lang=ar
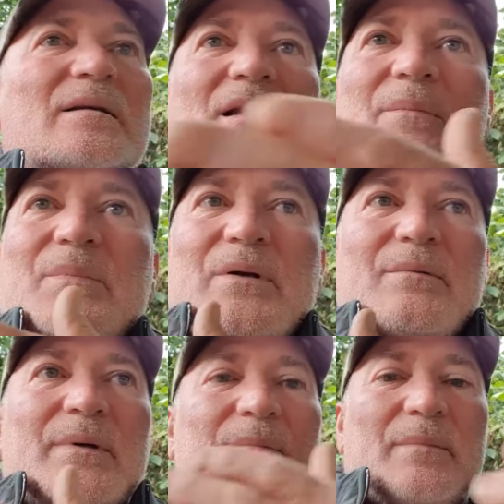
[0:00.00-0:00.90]
زابي
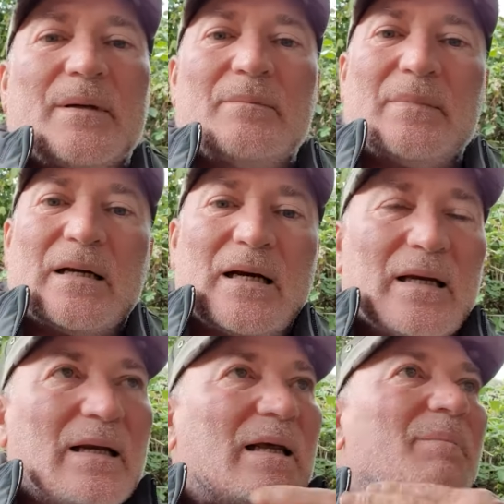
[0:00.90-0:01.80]

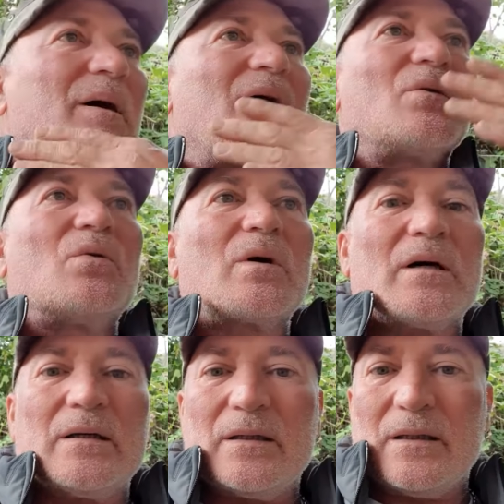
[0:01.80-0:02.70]
المرأة لا
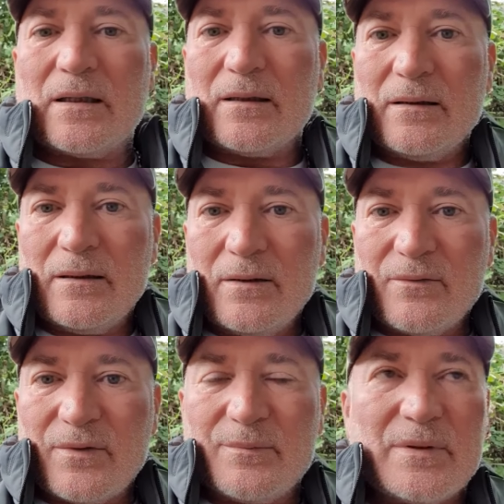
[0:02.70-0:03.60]
مخنوقة للي
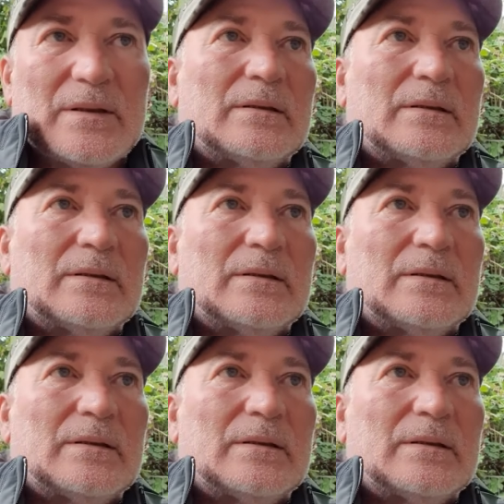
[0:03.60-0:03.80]
فهمت